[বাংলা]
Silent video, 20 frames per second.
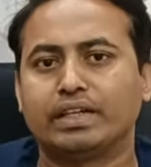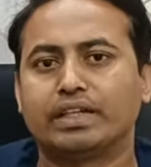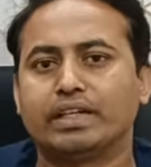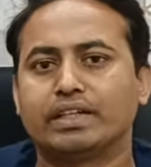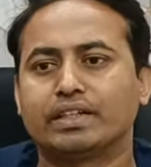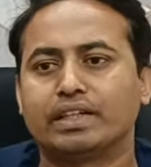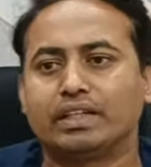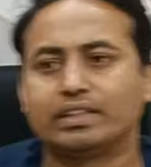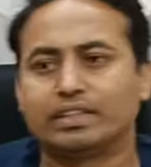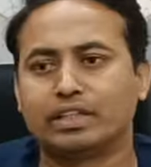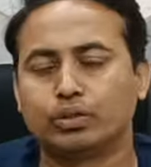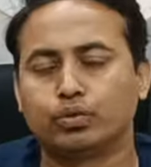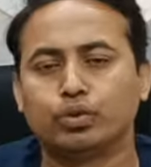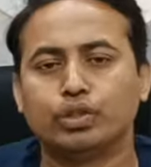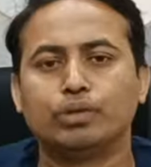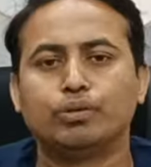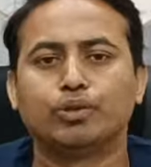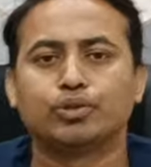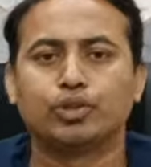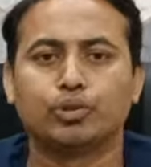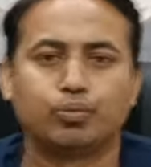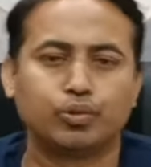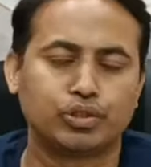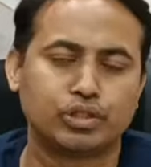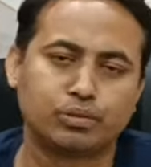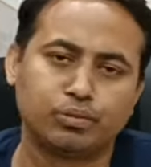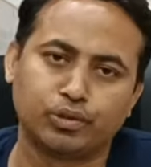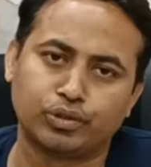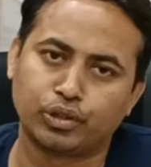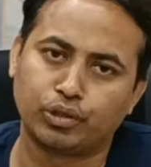ক্যান্ডিডেটরা আজকে কুড়ি বছর
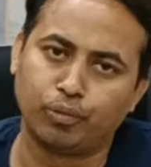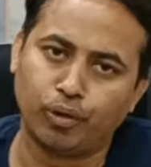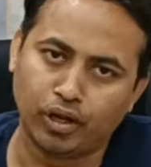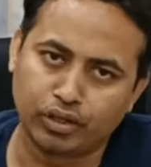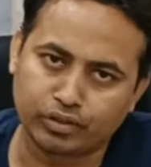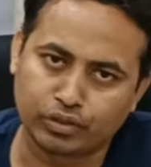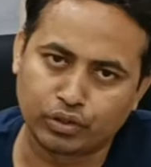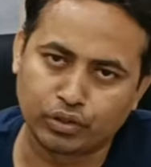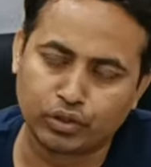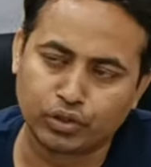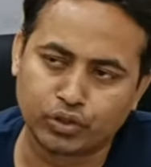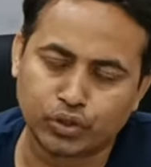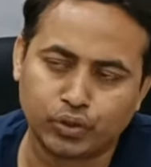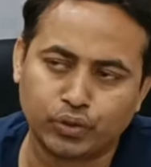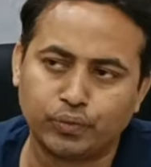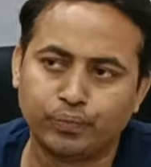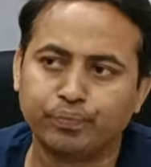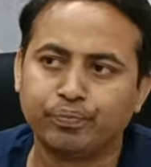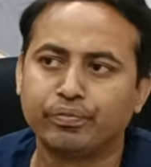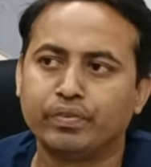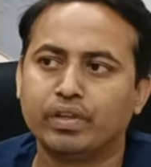পঁচিশ বছর বয়সে রয়েছে